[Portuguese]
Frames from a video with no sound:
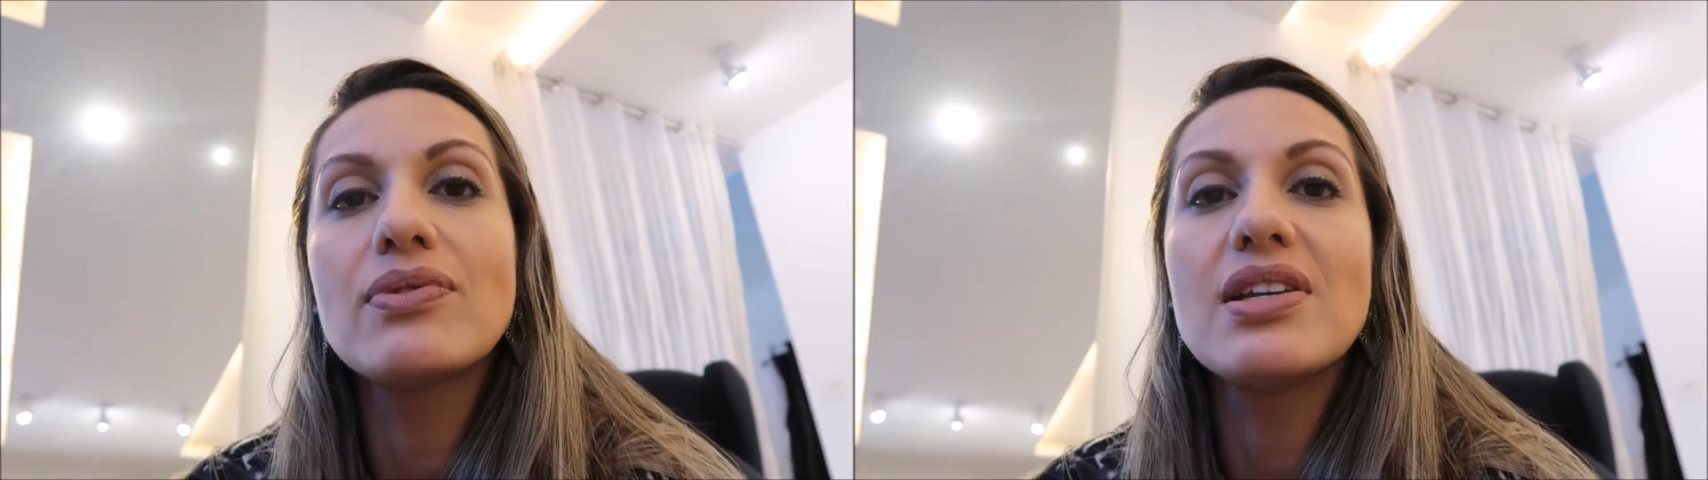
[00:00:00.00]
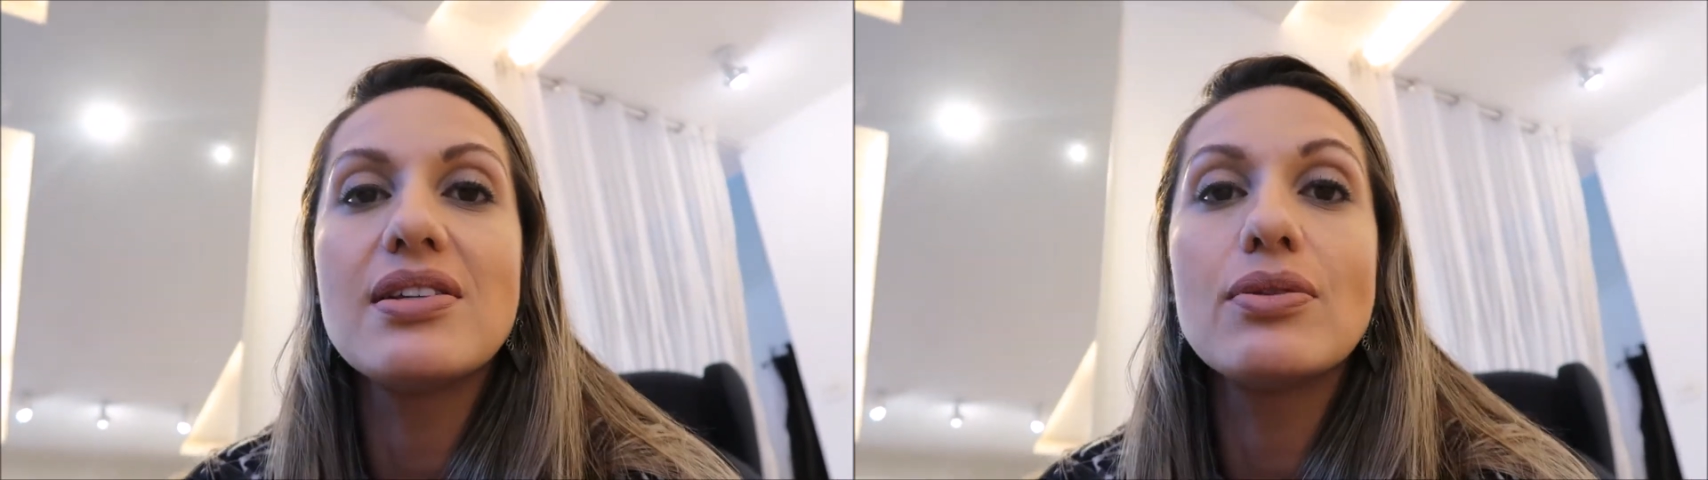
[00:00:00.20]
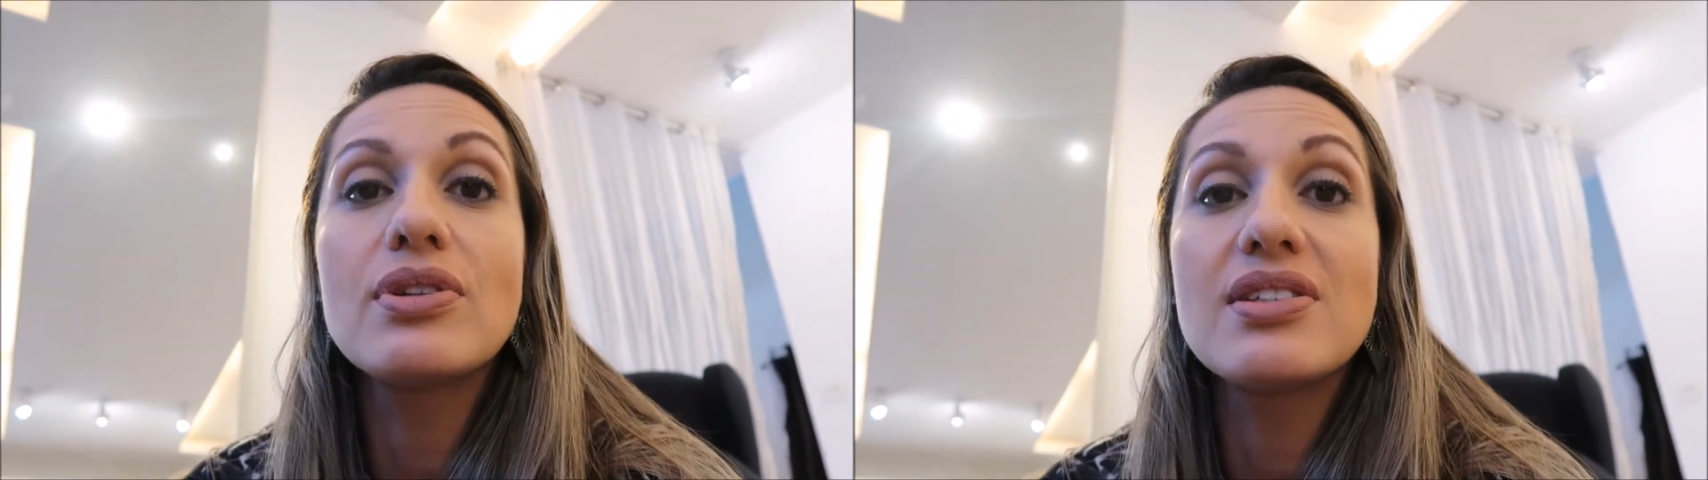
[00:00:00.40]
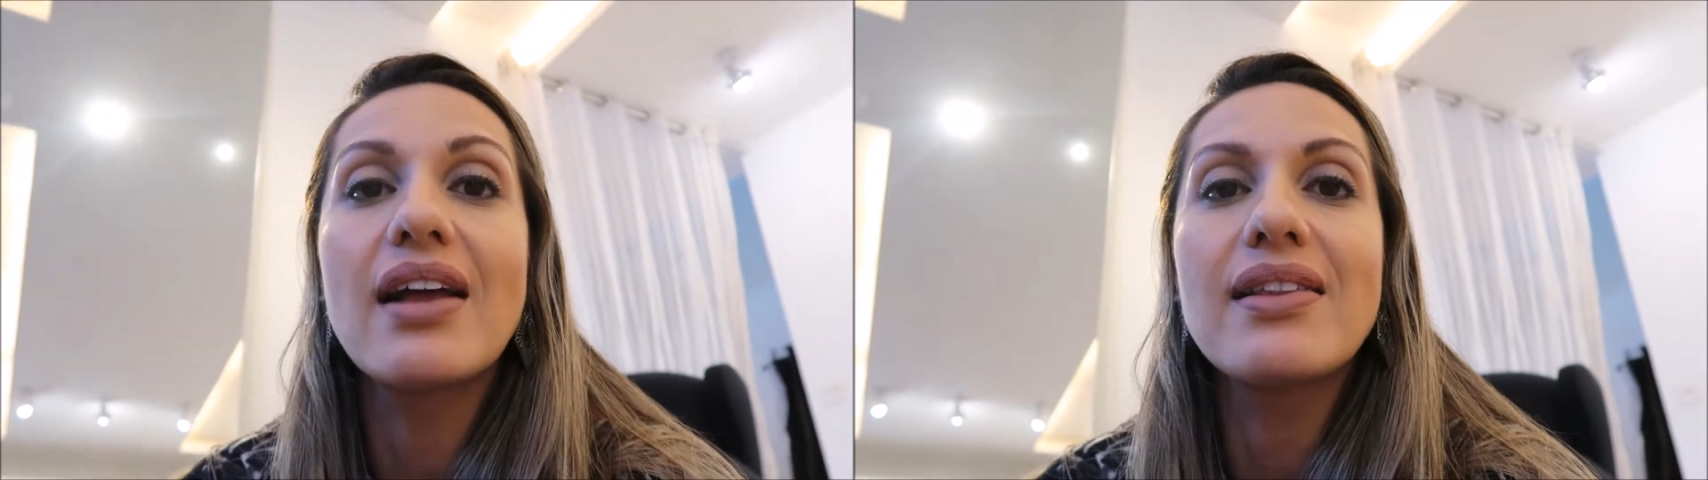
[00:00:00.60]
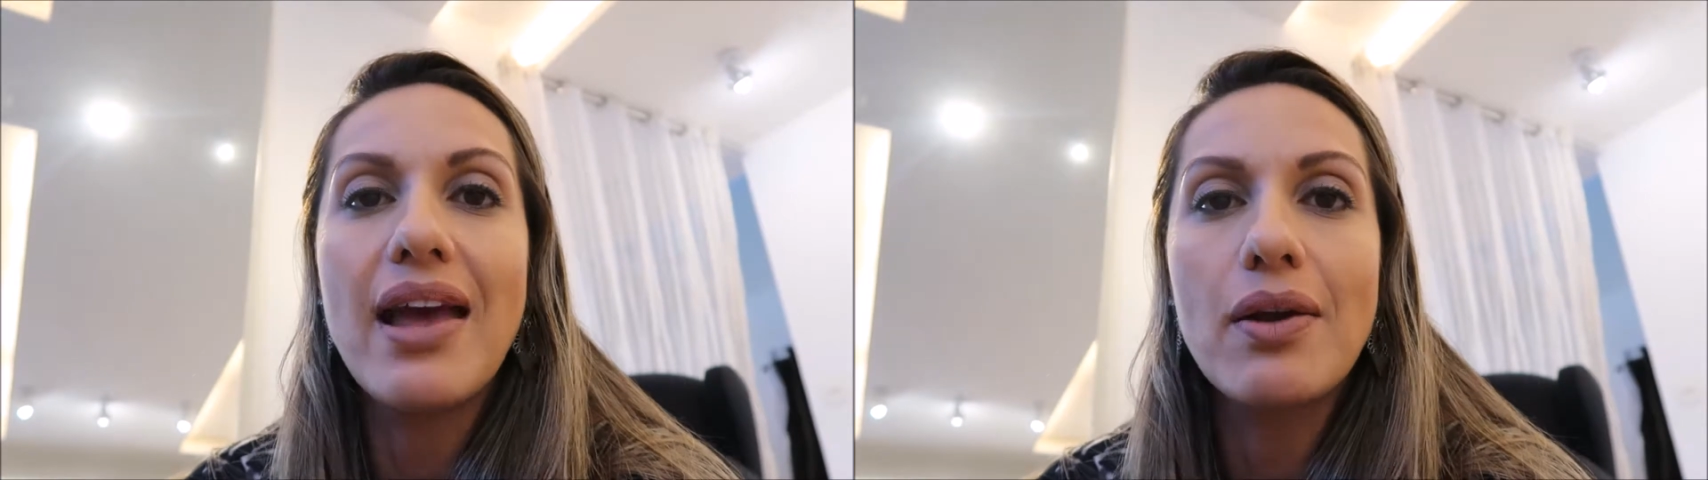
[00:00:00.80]
tecido que se
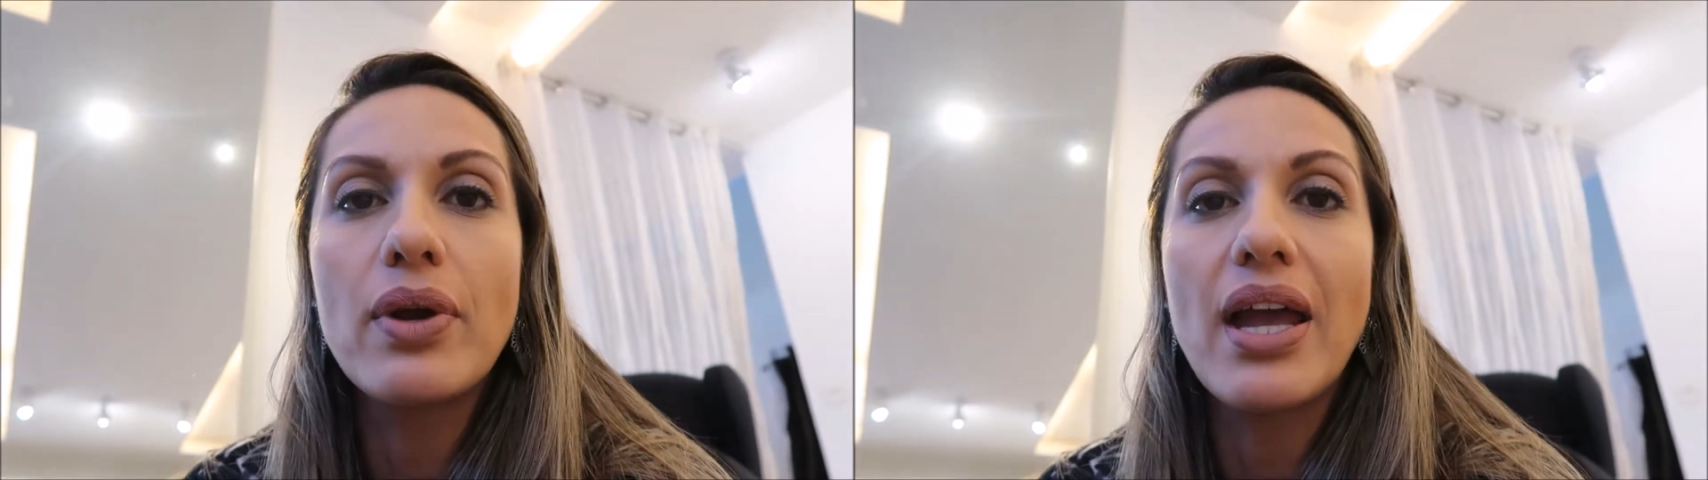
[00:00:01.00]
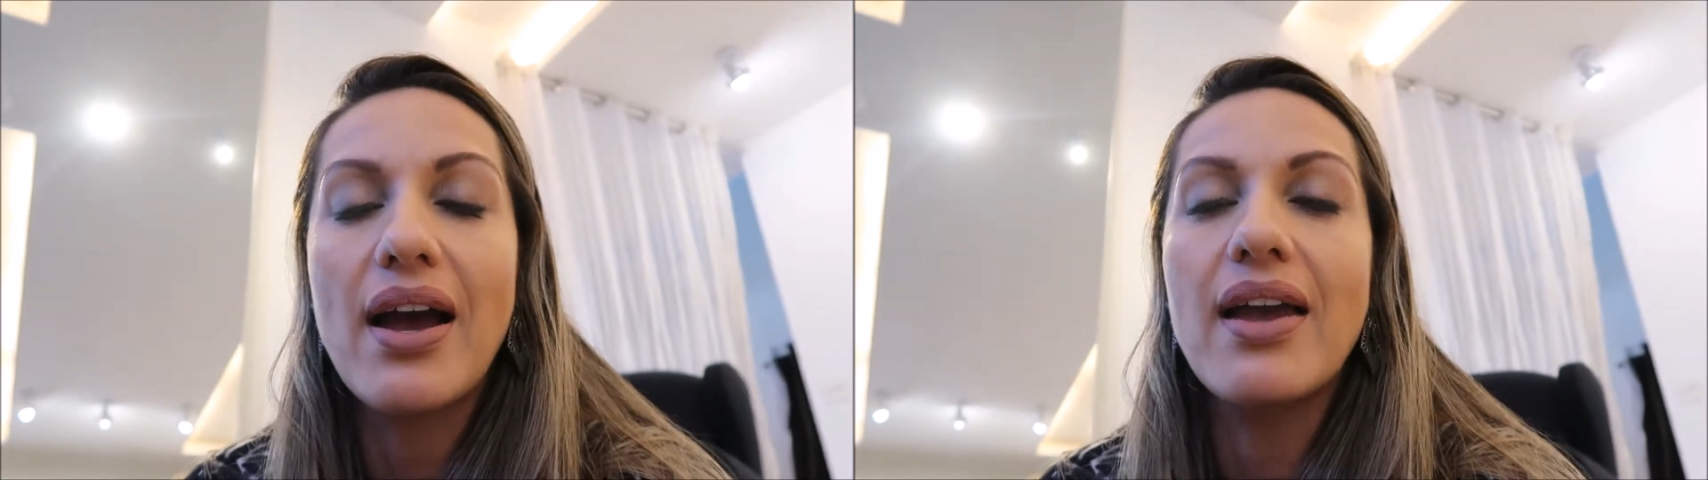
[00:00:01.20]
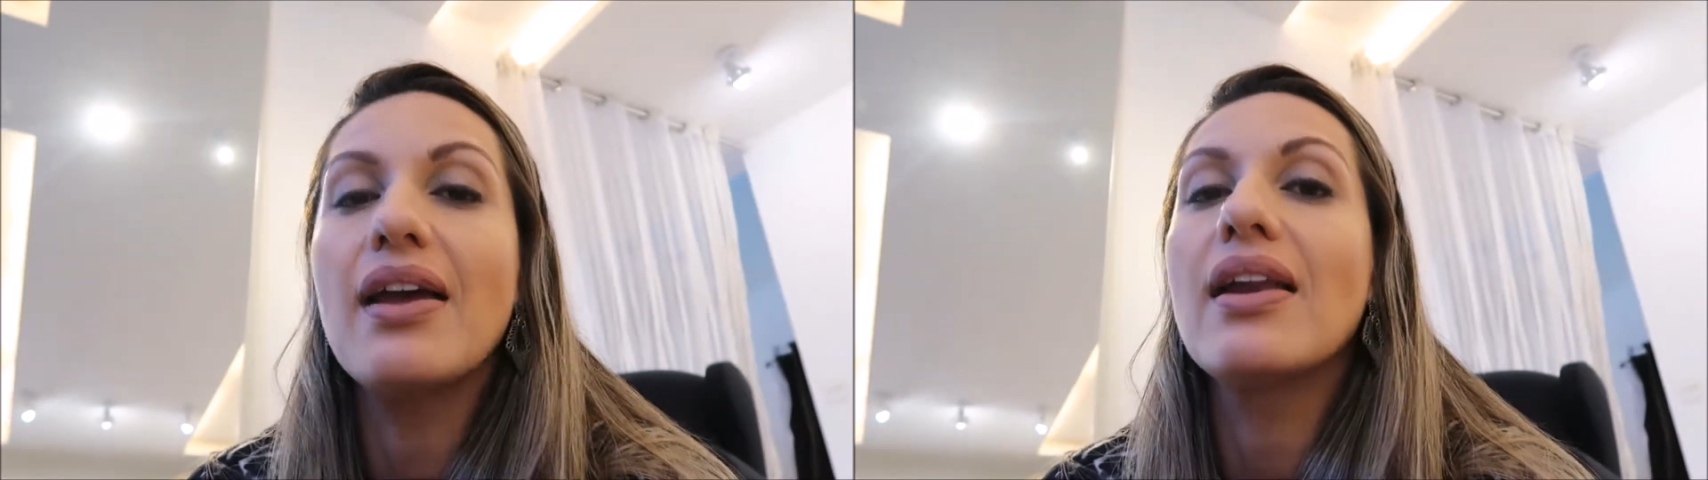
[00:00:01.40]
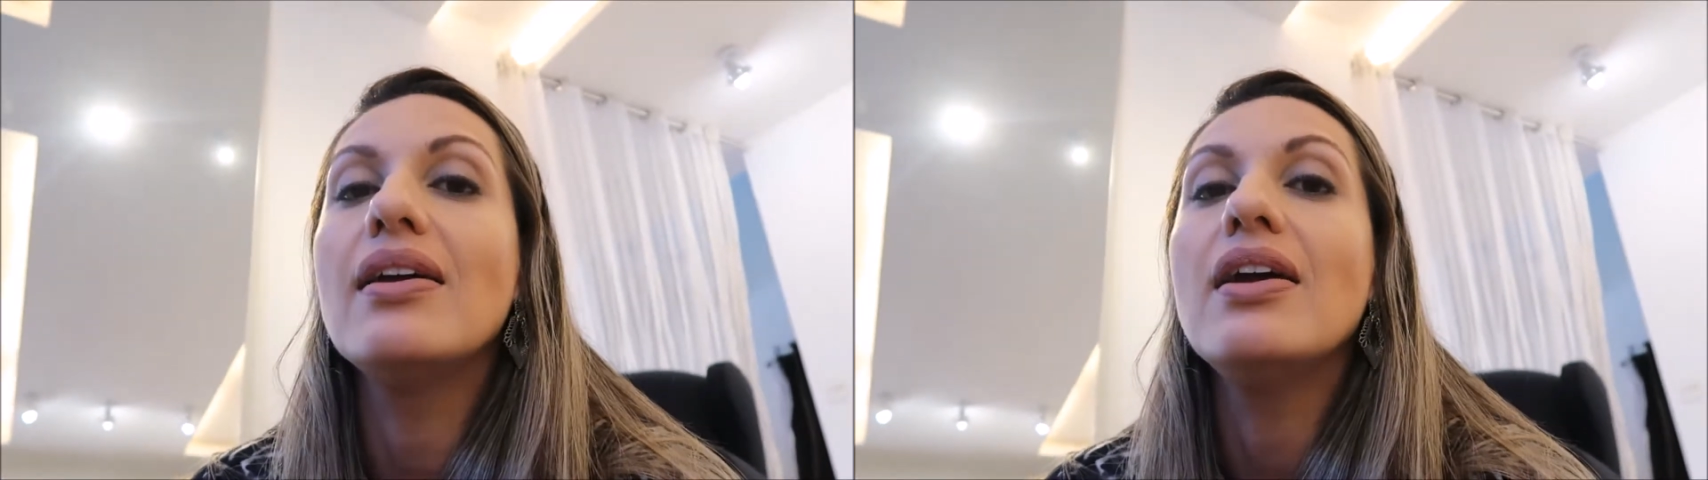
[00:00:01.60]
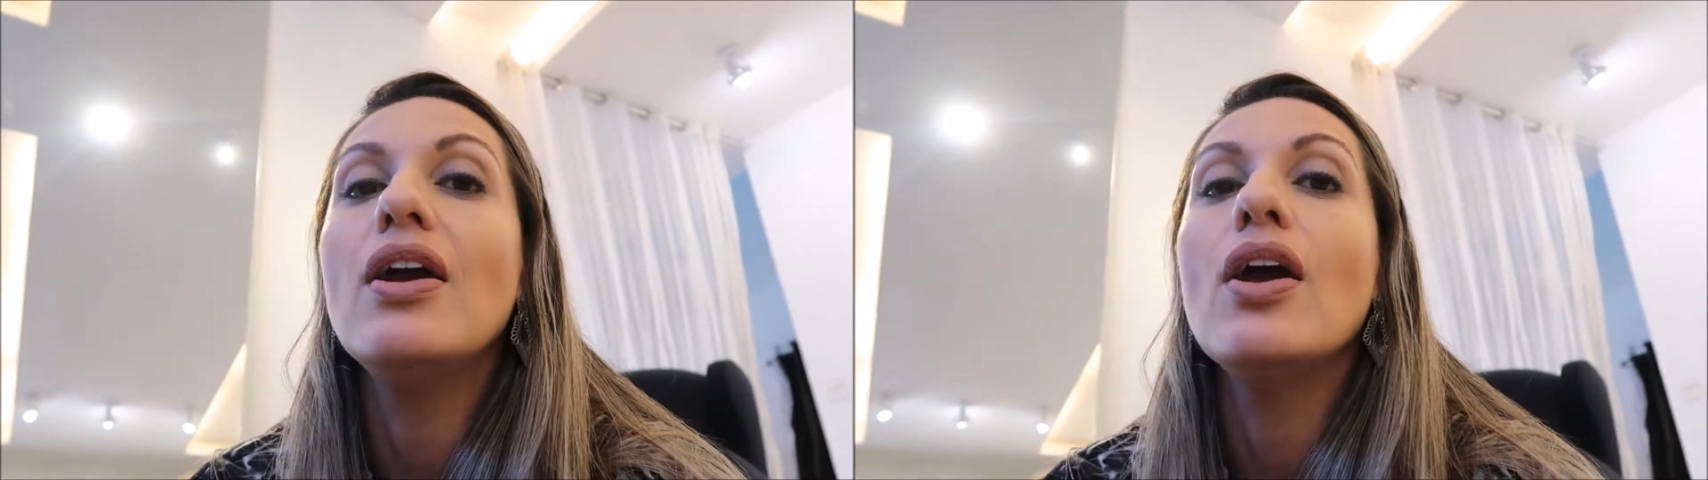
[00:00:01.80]
adeque a ela.